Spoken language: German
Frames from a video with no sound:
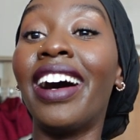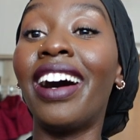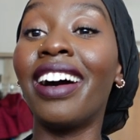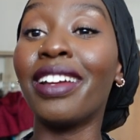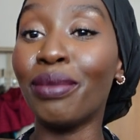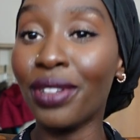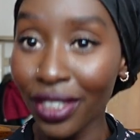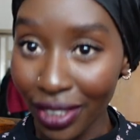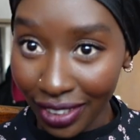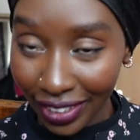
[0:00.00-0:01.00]
äh, im
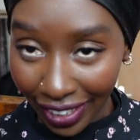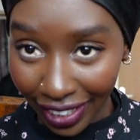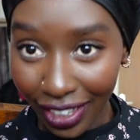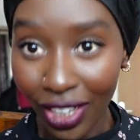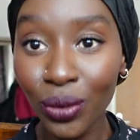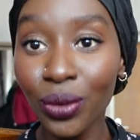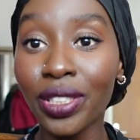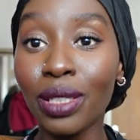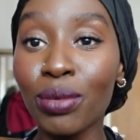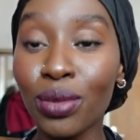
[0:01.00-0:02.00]
Winter heller
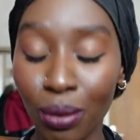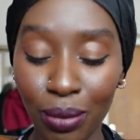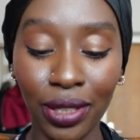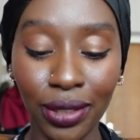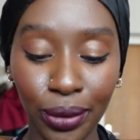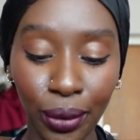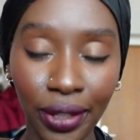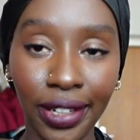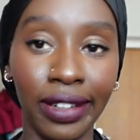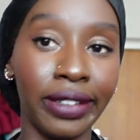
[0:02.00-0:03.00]
und im Sommer
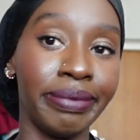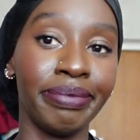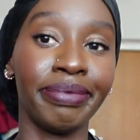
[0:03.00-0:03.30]
dunkler.